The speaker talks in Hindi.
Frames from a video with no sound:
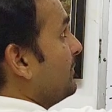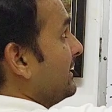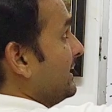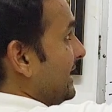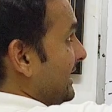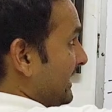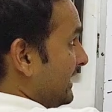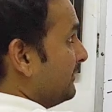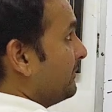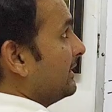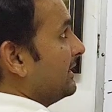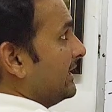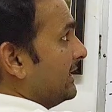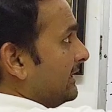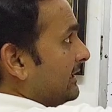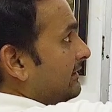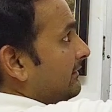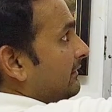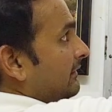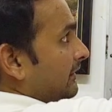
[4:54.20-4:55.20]
तो बनेगी
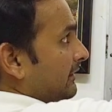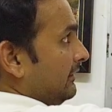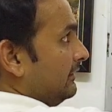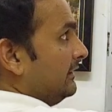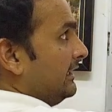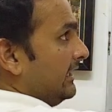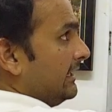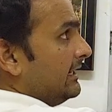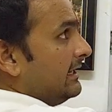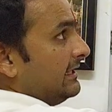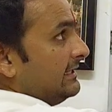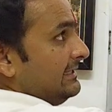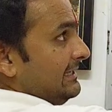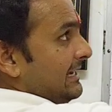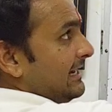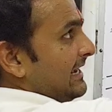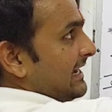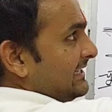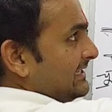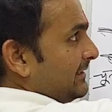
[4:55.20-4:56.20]
बनेगी ठीक है ना
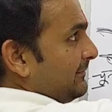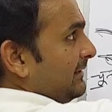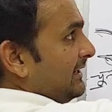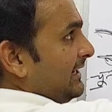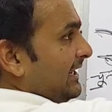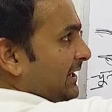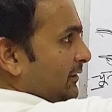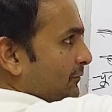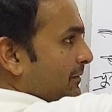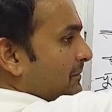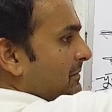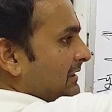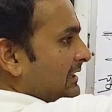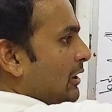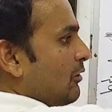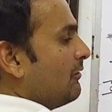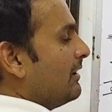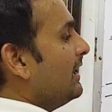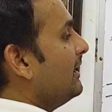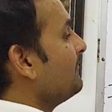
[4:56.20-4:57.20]
ये कैसे बनेंगे मैं
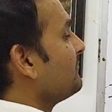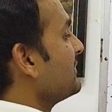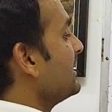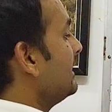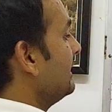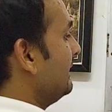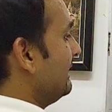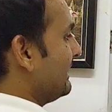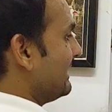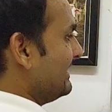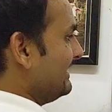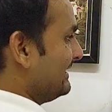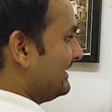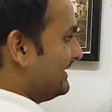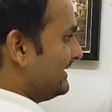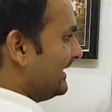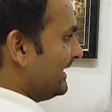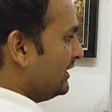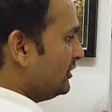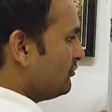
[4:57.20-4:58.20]
बताऊंगा लेकिन
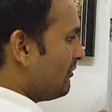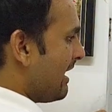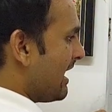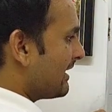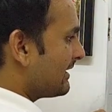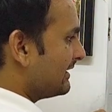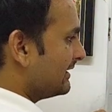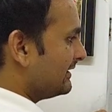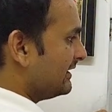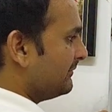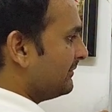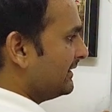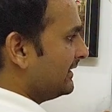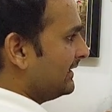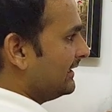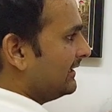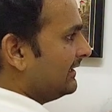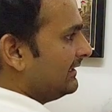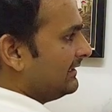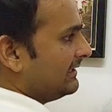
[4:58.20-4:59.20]
ये जो आकृति बनी
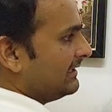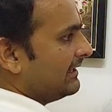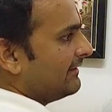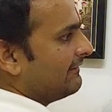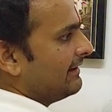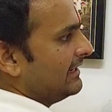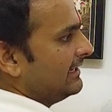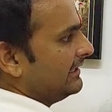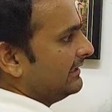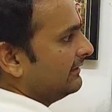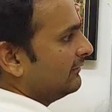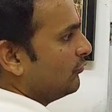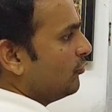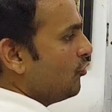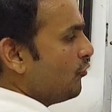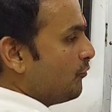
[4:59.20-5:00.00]
है ना ये वाली